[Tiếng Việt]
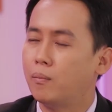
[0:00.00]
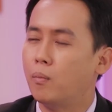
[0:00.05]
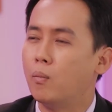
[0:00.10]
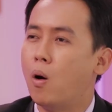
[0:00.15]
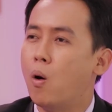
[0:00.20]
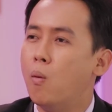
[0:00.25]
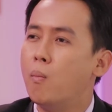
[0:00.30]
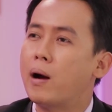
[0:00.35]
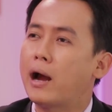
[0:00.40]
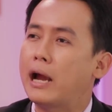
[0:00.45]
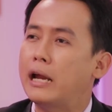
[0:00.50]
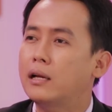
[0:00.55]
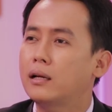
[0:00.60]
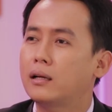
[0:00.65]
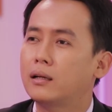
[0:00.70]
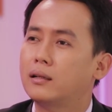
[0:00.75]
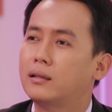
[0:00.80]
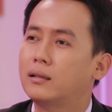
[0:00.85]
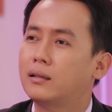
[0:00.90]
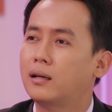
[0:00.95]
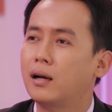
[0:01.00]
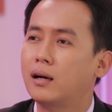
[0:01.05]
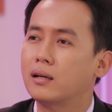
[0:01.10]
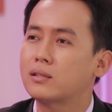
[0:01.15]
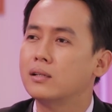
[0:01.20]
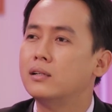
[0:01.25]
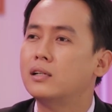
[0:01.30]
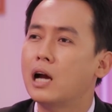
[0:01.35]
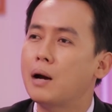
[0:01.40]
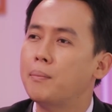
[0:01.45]
bộ máy
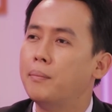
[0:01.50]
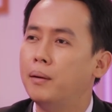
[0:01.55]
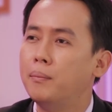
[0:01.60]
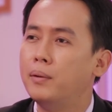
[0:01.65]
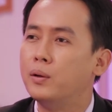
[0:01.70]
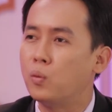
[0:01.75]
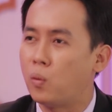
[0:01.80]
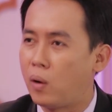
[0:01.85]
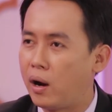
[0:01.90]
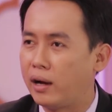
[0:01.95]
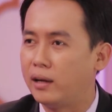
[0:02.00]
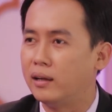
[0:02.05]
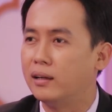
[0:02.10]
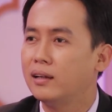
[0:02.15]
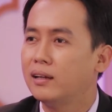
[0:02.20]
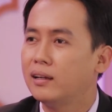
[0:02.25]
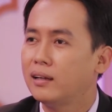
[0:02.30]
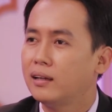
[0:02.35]
cơ xương khớp ở bên ngoài,